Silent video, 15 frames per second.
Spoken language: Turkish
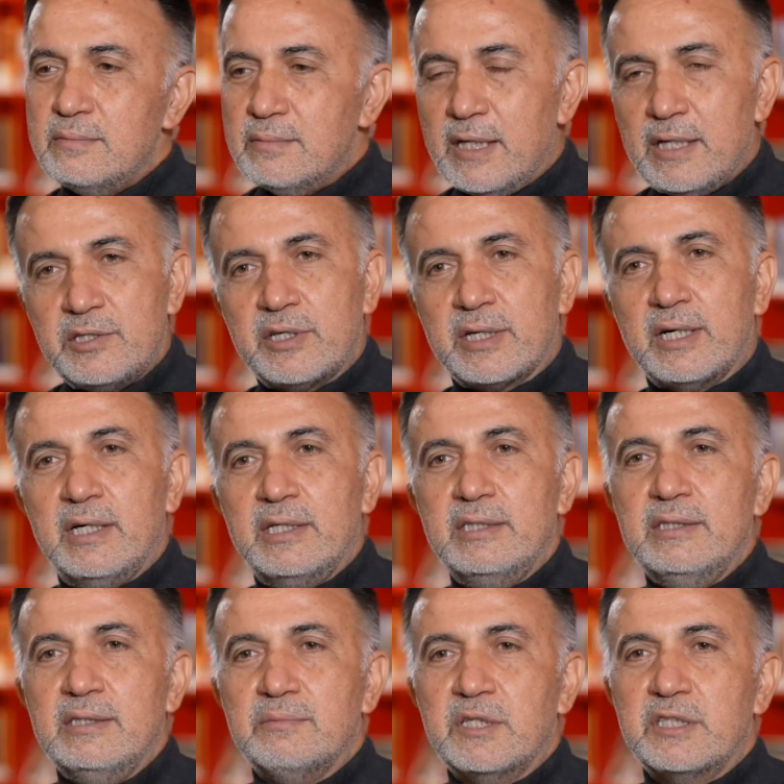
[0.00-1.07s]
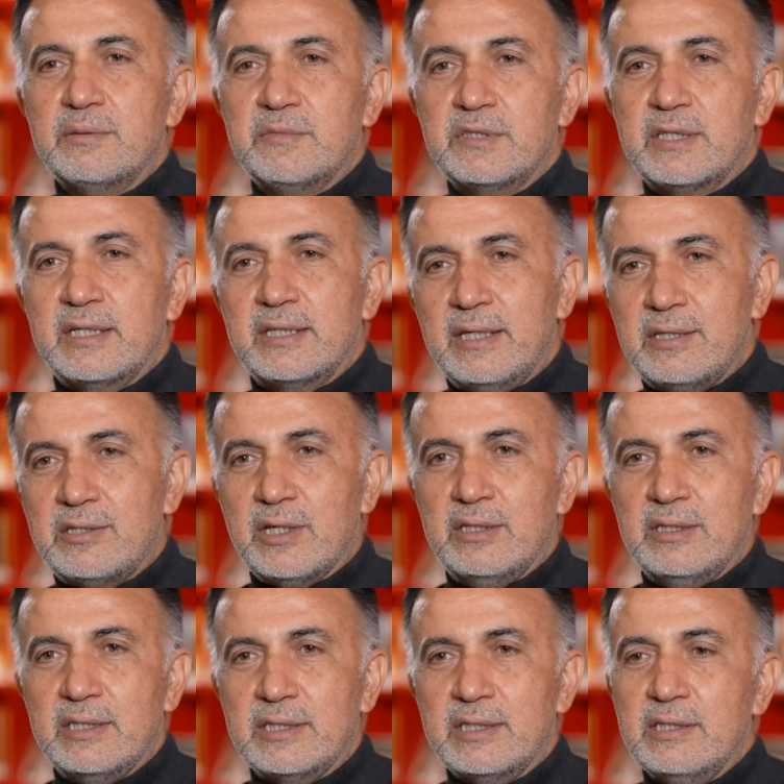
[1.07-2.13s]
macerayı, başımızdan
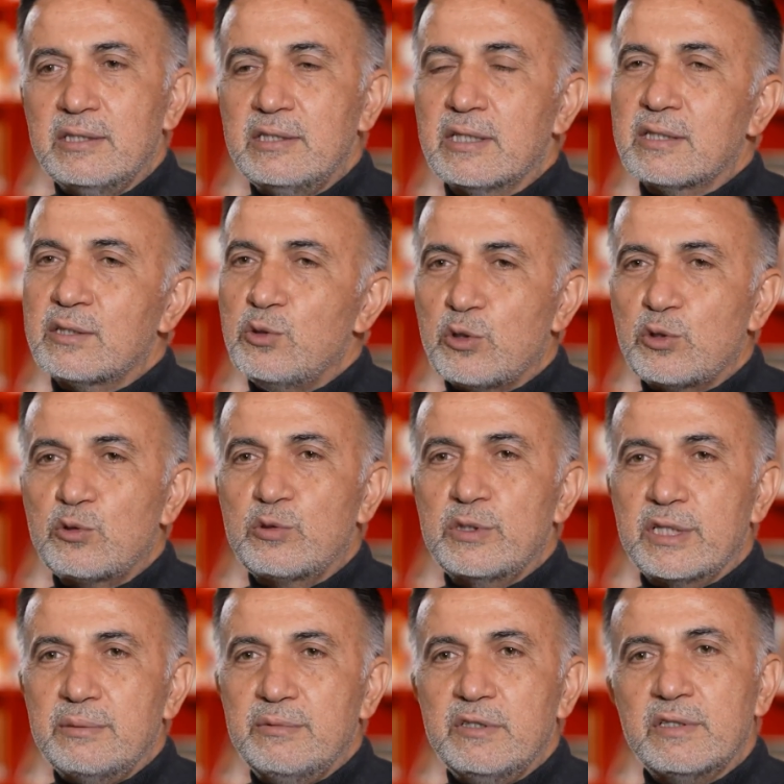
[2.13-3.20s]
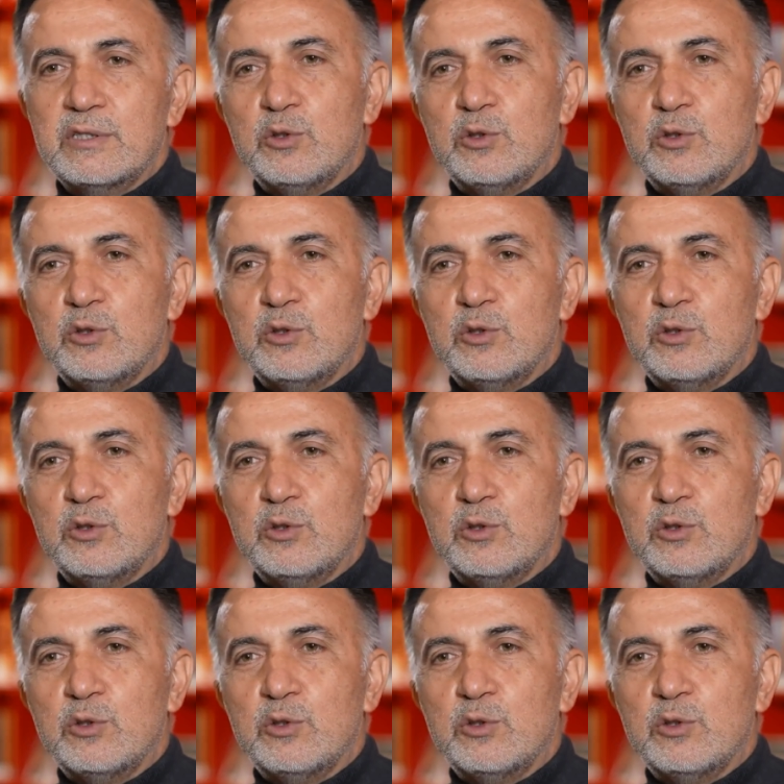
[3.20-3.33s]
geçenleri ya da gördüklerimi,